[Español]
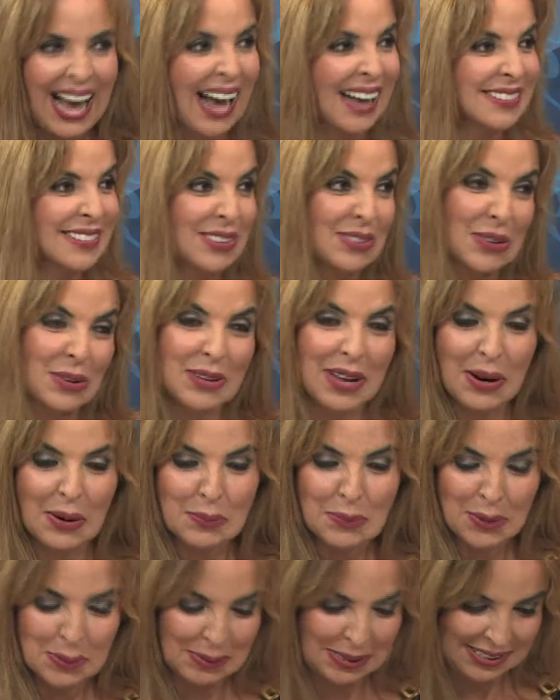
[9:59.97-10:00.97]
Así estoy ya
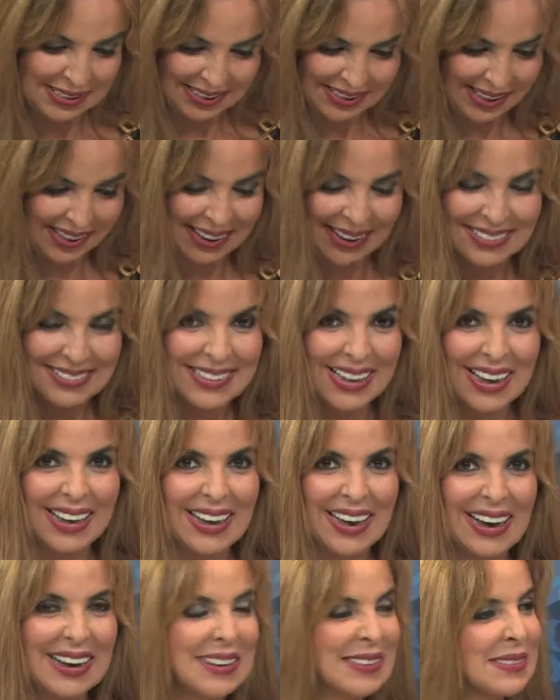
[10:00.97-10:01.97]
comprometida, eh,
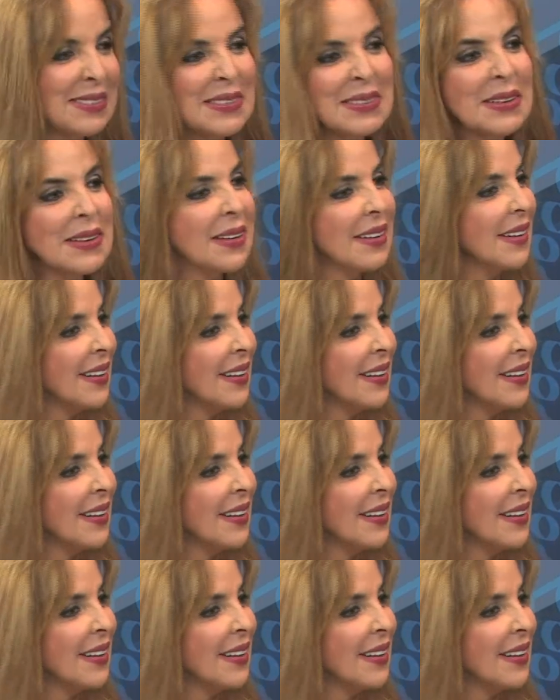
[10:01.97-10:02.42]
encantada. Comprometida.